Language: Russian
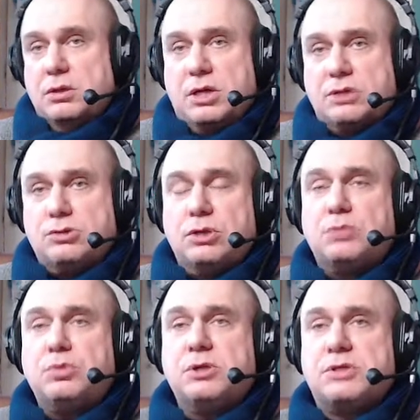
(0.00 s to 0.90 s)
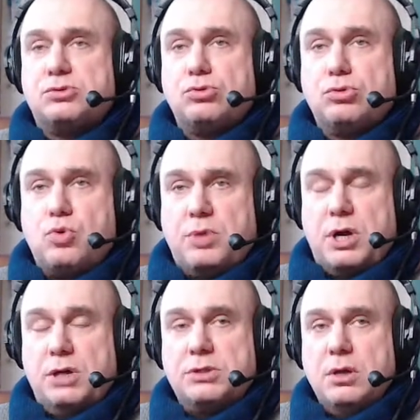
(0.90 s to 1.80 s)
козел, надо было сосульку
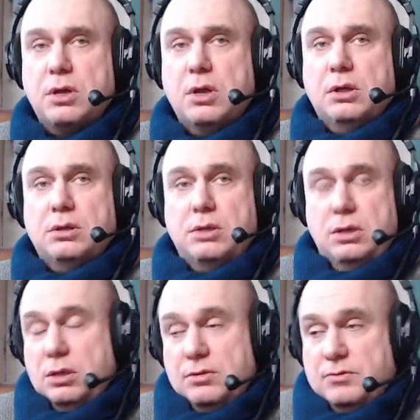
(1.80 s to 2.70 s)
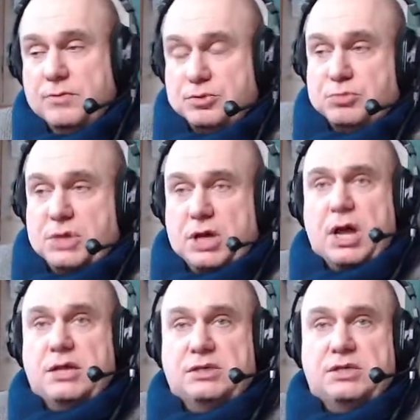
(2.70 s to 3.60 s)
убрать. И, в общем,
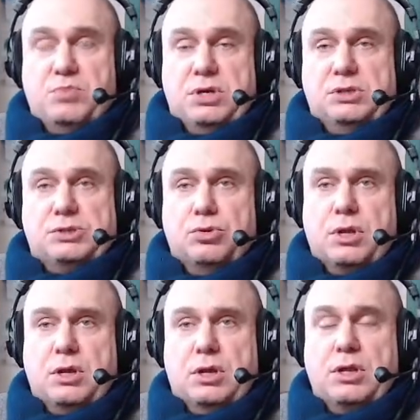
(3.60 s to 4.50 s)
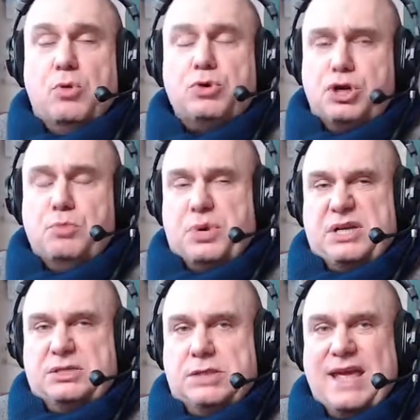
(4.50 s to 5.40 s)
такая себе история, она очень
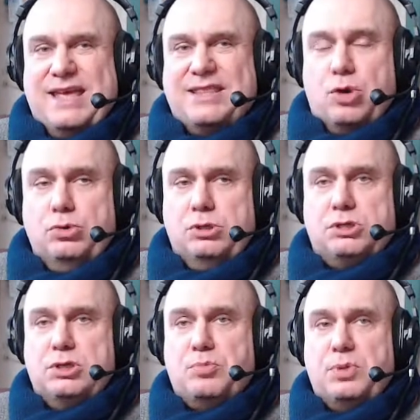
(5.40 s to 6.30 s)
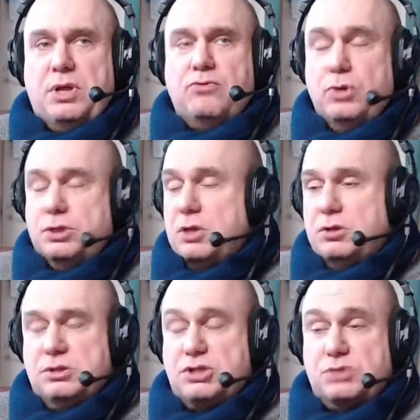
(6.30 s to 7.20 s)
простая, находится на плаву.
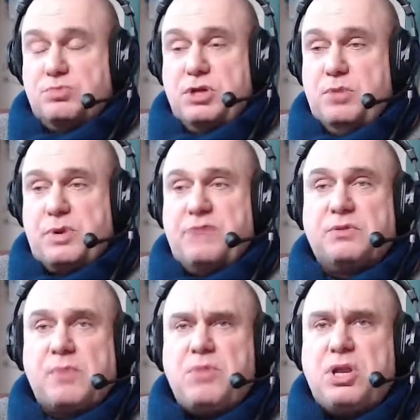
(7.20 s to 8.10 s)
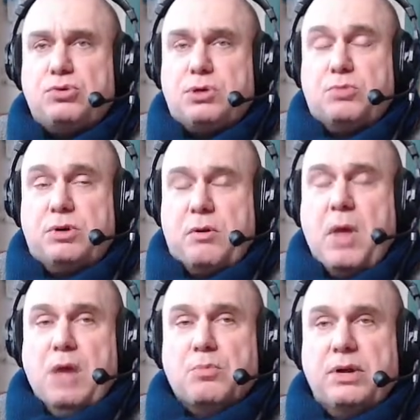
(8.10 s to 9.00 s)
Это сейчас мы не про автомобильную тему говорим,
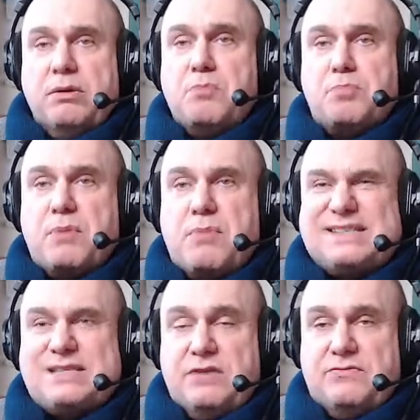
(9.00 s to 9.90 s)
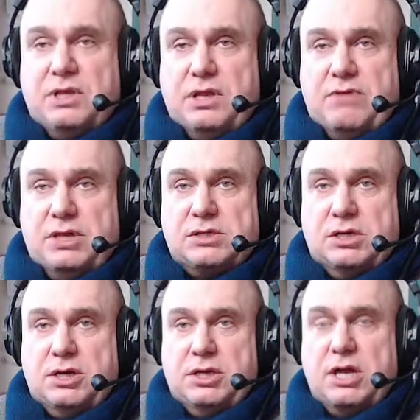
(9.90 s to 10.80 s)
мы говорим про мозги в головах
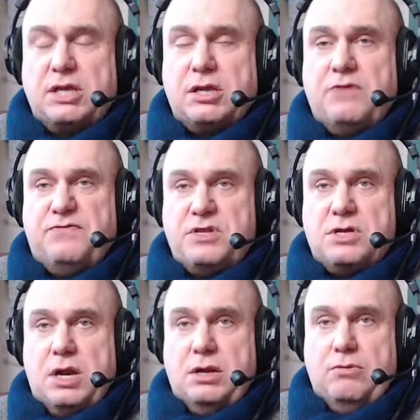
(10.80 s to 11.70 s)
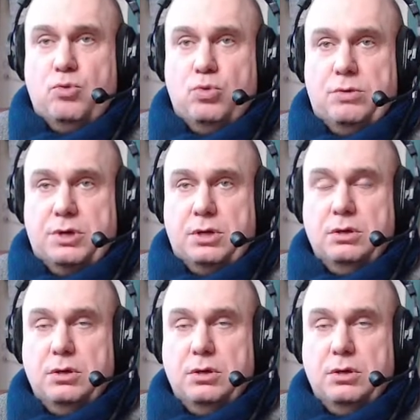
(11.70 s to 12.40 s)
законодателя федерального уровня.